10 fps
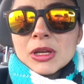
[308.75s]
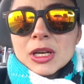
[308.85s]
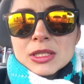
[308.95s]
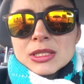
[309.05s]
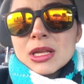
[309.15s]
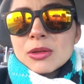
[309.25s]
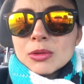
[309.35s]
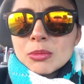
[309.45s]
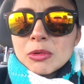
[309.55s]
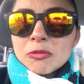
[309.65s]
Gracias a Dios
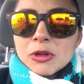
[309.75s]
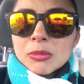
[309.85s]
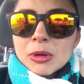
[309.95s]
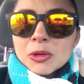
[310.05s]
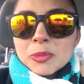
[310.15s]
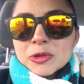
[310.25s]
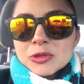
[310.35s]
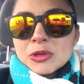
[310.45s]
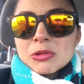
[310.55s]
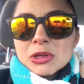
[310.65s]
no me he enfermado, por eso
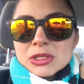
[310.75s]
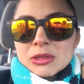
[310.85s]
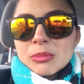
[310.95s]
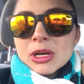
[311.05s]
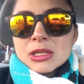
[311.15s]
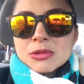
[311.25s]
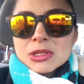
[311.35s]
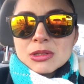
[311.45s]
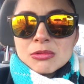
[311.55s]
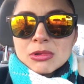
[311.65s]
digo que este embarazo ha
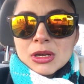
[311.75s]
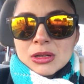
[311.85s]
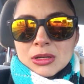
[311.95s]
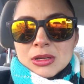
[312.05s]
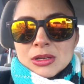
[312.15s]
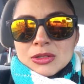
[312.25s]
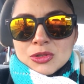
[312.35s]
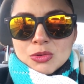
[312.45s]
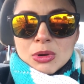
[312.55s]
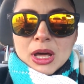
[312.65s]
sido una
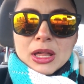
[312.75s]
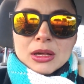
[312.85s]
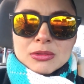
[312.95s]
chulada.